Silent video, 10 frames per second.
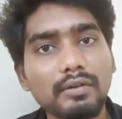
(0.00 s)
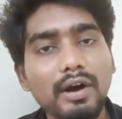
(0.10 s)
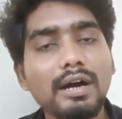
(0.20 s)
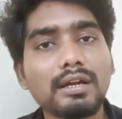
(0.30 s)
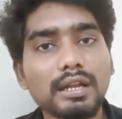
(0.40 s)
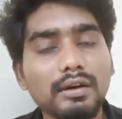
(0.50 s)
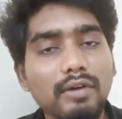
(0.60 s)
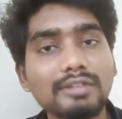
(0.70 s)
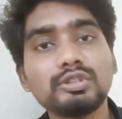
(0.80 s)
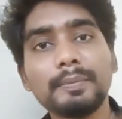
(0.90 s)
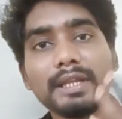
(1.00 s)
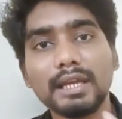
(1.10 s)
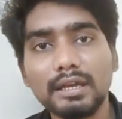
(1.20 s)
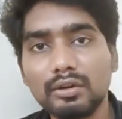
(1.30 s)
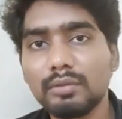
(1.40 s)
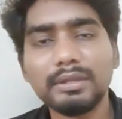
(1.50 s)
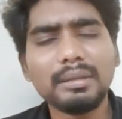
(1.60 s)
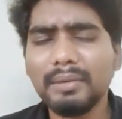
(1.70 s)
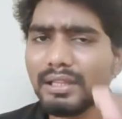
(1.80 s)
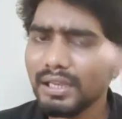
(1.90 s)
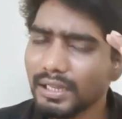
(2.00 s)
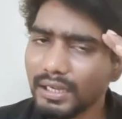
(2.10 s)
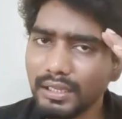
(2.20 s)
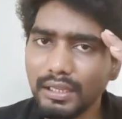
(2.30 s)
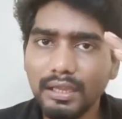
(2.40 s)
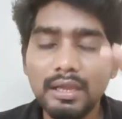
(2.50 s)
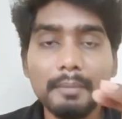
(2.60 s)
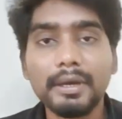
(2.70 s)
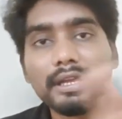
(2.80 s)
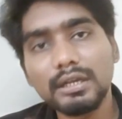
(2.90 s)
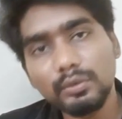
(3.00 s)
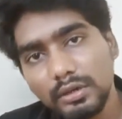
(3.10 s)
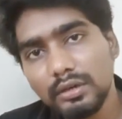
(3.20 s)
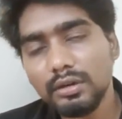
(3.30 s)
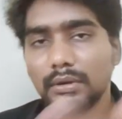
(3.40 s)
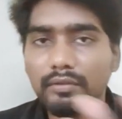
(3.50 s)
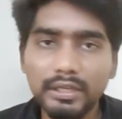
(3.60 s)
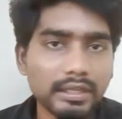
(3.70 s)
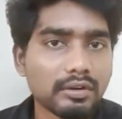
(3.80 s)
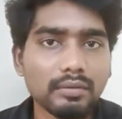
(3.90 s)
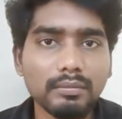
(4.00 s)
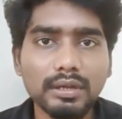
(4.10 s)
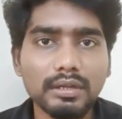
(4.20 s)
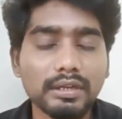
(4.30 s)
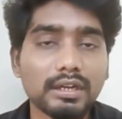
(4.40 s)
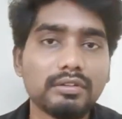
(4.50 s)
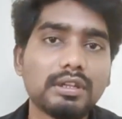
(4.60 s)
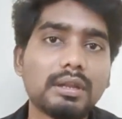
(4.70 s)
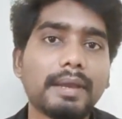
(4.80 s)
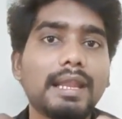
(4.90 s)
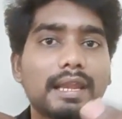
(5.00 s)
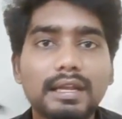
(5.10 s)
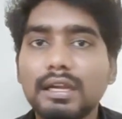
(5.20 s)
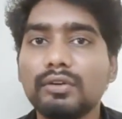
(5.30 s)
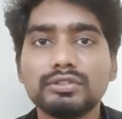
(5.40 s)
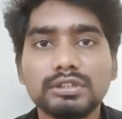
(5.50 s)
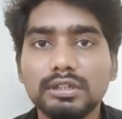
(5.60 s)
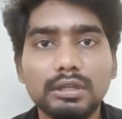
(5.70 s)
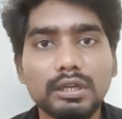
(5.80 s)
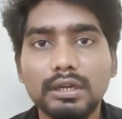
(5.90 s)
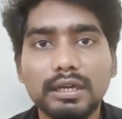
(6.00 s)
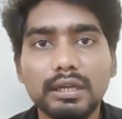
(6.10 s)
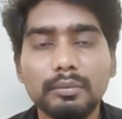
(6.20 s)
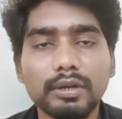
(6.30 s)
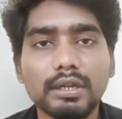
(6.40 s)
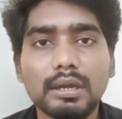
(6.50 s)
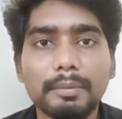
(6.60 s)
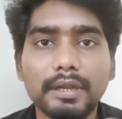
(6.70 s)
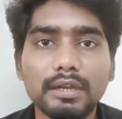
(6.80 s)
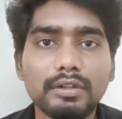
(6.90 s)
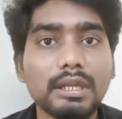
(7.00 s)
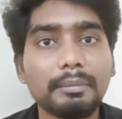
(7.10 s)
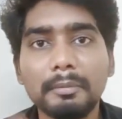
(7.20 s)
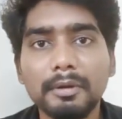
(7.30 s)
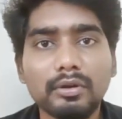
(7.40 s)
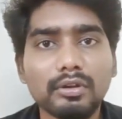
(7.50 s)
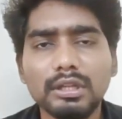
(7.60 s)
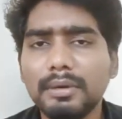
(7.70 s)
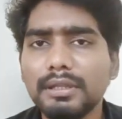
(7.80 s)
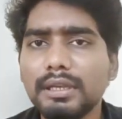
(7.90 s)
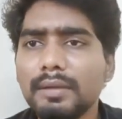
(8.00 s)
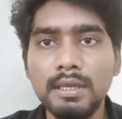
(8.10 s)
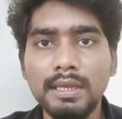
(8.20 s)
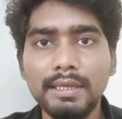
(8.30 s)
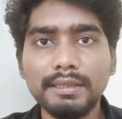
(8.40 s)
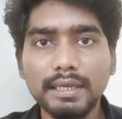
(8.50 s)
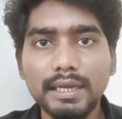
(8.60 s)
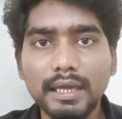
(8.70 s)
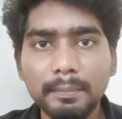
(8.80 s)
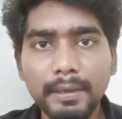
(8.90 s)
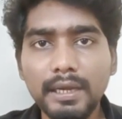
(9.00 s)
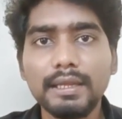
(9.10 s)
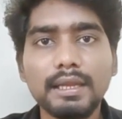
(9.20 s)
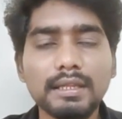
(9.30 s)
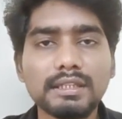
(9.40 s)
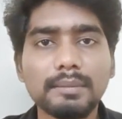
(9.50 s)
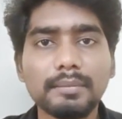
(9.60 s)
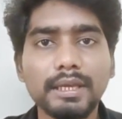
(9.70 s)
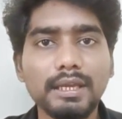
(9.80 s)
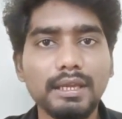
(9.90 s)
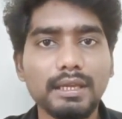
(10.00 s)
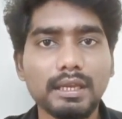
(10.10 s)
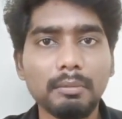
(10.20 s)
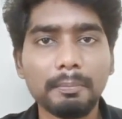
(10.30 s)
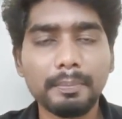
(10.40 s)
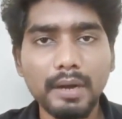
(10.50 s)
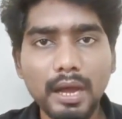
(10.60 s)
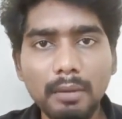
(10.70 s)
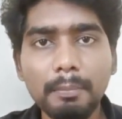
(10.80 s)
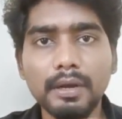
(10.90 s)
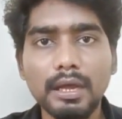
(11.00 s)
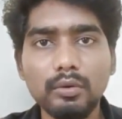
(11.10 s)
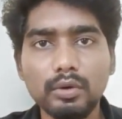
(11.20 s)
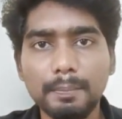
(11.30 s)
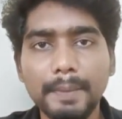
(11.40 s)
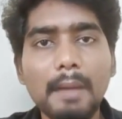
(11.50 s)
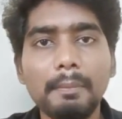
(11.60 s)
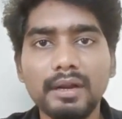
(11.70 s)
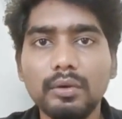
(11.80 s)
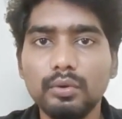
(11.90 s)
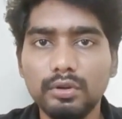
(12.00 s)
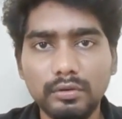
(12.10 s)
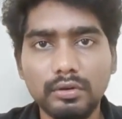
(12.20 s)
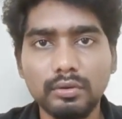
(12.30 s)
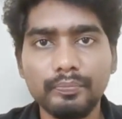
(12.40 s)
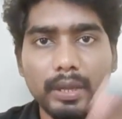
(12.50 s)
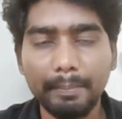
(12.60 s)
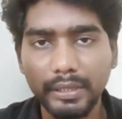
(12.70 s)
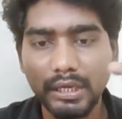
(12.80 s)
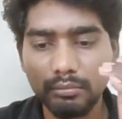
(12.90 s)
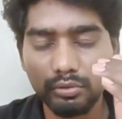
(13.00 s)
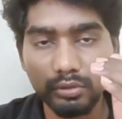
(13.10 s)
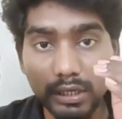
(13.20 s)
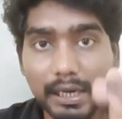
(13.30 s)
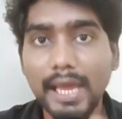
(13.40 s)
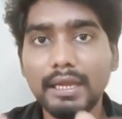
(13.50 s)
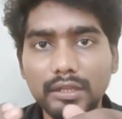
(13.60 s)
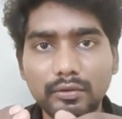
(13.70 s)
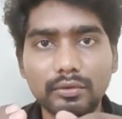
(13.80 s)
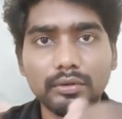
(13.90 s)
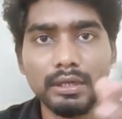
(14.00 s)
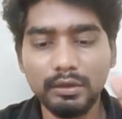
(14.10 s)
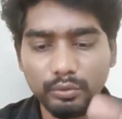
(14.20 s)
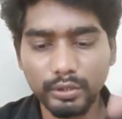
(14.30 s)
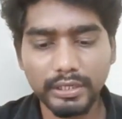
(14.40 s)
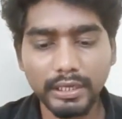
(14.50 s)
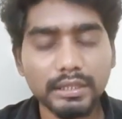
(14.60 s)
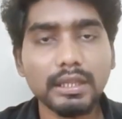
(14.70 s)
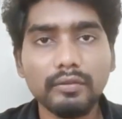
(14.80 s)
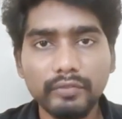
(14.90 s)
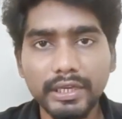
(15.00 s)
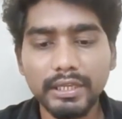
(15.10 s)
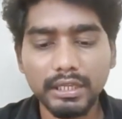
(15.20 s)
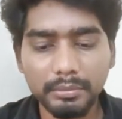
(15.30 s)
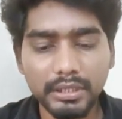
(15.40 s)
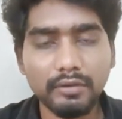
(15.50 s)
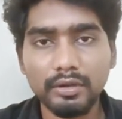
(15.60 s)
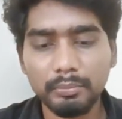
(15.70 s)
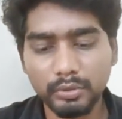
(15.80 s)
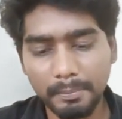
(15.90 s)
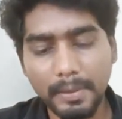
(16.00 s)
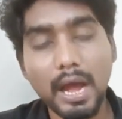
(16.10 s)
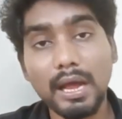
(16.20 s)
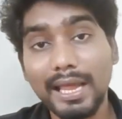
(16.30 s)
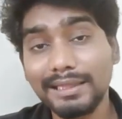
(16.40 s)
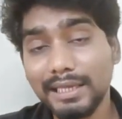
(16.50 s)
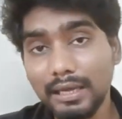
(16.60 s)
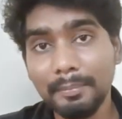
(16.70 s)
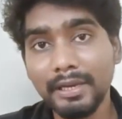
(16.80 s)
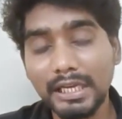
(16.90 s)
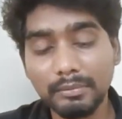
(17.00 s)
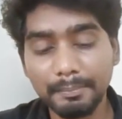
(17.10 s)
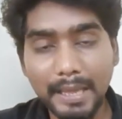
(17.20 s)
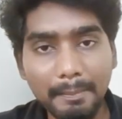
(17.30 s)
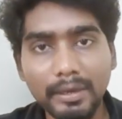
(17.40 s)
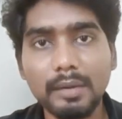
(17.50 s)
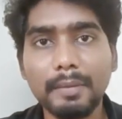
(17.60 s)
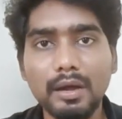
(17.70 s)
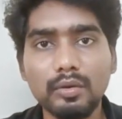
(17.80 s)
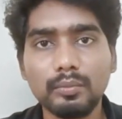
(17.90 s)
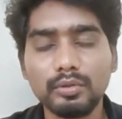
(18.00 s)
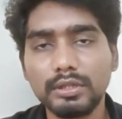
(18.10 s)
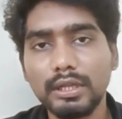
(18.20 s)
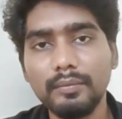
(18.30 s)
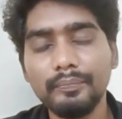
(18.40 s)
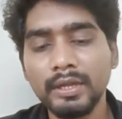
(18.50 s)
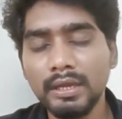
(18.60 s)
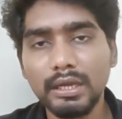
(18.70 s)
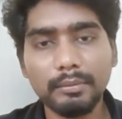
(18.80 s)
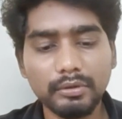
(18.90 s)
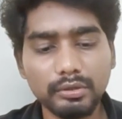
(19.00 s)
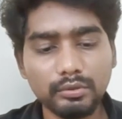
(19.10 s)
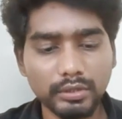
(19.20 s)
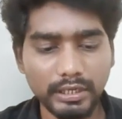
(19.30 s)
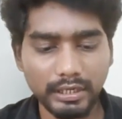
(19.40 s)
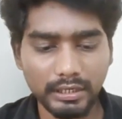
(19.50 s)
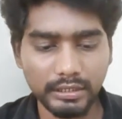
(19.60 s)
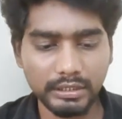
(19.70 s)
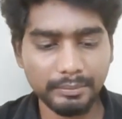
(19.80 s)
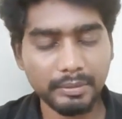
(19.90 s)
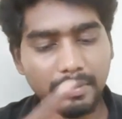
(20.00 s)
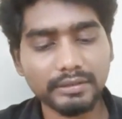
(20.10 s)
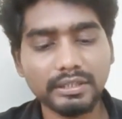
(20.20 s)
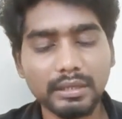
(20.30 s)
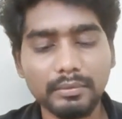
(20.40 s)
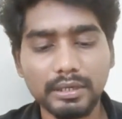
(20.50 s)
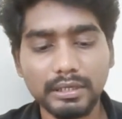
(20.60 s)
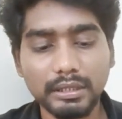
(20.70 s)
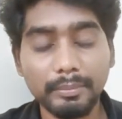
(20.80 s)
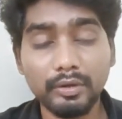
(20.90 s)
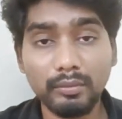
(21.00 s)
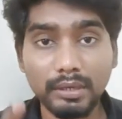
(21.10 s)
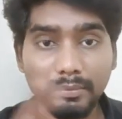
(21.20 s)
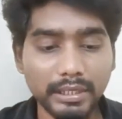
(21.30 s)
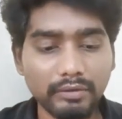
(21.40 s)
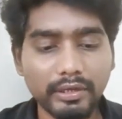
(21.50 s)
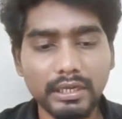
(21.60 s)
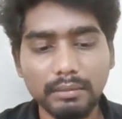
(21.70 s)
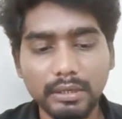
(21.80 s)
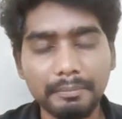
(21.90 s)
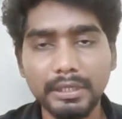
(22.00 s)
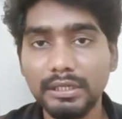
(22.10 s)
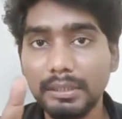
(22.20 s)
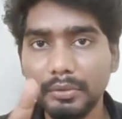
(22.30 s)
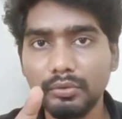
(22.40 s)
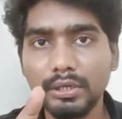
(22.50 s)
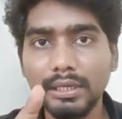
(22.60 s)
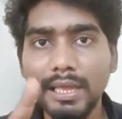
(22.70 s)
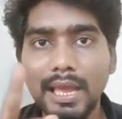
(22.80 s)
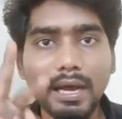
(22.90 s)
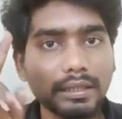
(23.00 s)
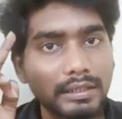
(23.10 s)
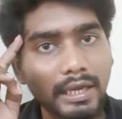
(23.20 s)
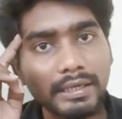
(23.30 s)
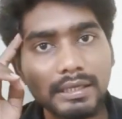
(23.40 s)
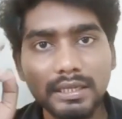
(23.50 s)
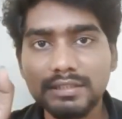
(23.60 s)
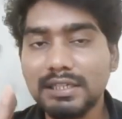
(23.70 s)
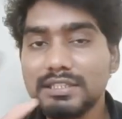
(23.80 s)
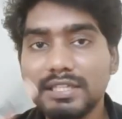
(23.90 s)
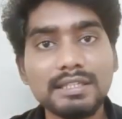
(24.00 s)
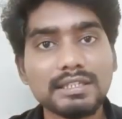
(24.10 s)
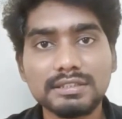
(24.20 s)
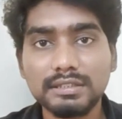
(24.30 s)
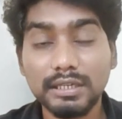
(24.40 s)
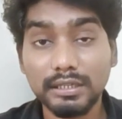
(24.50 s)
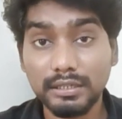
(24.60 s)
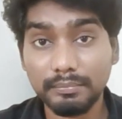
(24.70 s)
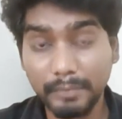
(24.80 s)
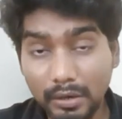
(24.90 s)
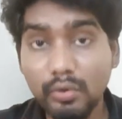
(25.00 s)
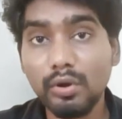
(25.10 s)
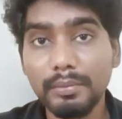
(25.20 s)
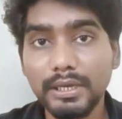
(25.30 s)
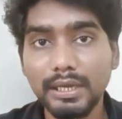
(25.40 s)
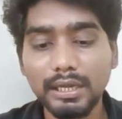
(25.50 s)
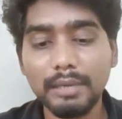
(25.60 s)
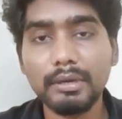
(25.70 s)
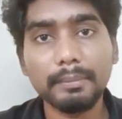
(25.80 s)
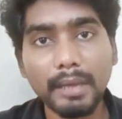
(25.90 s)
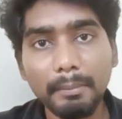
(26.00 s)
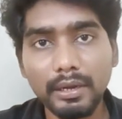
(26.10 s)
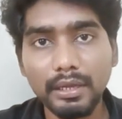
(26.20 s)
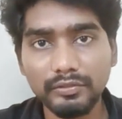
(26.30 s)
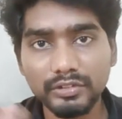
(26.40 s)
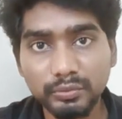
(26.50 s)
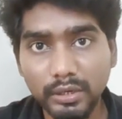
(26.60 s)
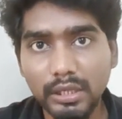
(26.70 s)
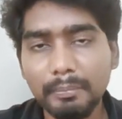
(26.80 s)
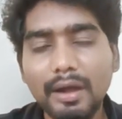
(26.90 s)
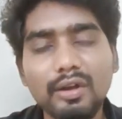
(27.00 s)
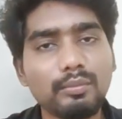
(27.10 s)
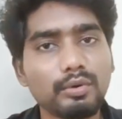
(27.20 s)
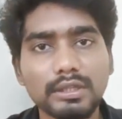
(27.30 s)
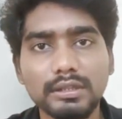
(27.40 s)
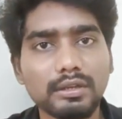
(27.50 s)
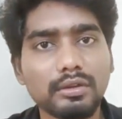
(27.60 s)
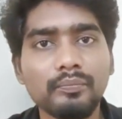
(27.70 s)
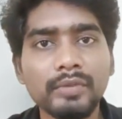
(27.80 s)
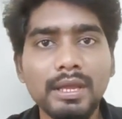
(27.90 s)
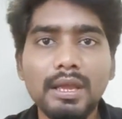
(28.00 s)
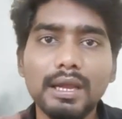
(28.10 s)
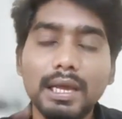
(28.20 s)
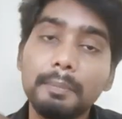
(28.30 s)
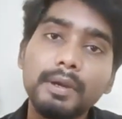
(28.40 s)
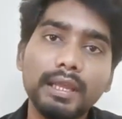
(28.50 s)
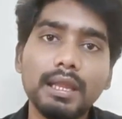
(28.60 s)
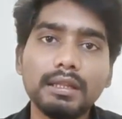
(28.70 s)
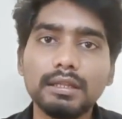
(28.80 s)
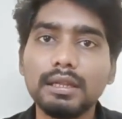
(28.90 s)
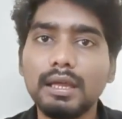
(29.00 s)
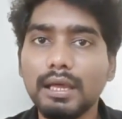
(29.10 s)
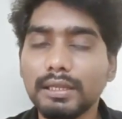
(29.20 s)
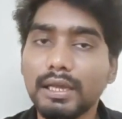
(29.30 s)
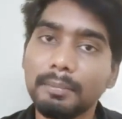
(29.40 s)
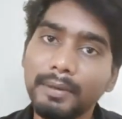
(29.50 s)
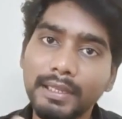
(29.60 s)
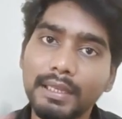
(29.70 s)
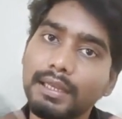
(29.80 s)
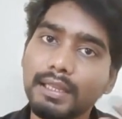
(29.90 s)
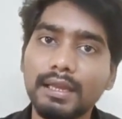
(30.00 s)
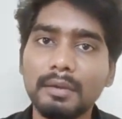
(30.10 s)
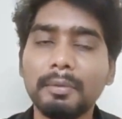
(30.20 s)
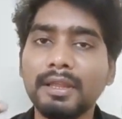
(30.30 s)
வா நான் வாஸ்துப்படி எங்கே இருக்கணும் இந்த மாதிரி நிறைய படிக்கட்டு உள்ளே இருக்கணுமா வெளியே இருக்கணுமா எனக்கு வந்து நான் மேலே ரெண்டல் ஹவுஸுக்கு கட்ட போகிறேன் அப்போ எனக்கு வந்து எப்படி பண்ணணும் இந்த மாதிரி இந்த கற்பனை எல்லாத்தையுமே நம்ம ப்ராப்பராக ஒரு பேப்பரில் கொண்டு வரணும் அப்போ தான் நம்மளுக்கு ஒரு கிளாரிட்டி வரும் ஓகே இதுதான் வீடு இப்படி தான் வரப்போ அந்த கற்பனையை நம்ம பேப்பரில் பார்க்கும்போது தான் நம்மளுக்கு வந்து ஓகே இதை இப்படி மாற்றலாமா இந்த பெட்ரூம் நம்ம இங்கே வைக்கலாமா இப்படின்னு நம்மளுக்கு ஒரு அந்த ஐடியாலஜியில் சேஞ்சஸ் நட பண்ணோம் அப்படின்னா நம்மளுக்கு பேப்பராக அது விஷுவலாக பார்க்கும்போது தான் தெரியும் கற்பனையாக இருந்ததுன்னா அந்த கற்பனையை நிறைய கற்பனையை